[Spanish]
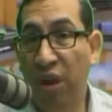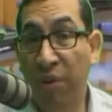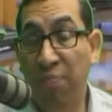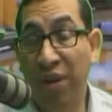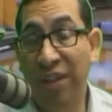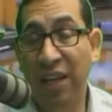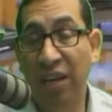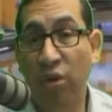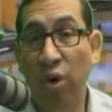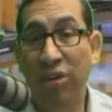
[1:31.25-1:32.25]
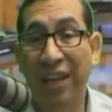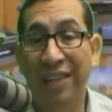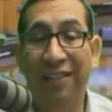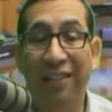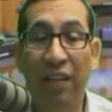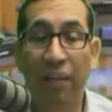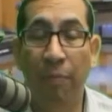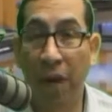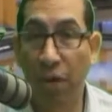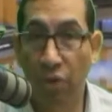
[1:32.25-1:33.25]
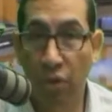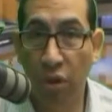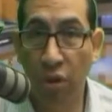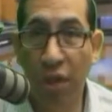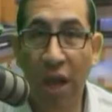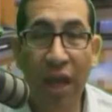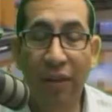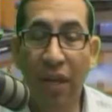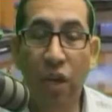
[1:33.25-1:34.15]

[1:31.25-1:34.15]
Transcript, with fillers: algo que puede ser no trascendente para nosotros,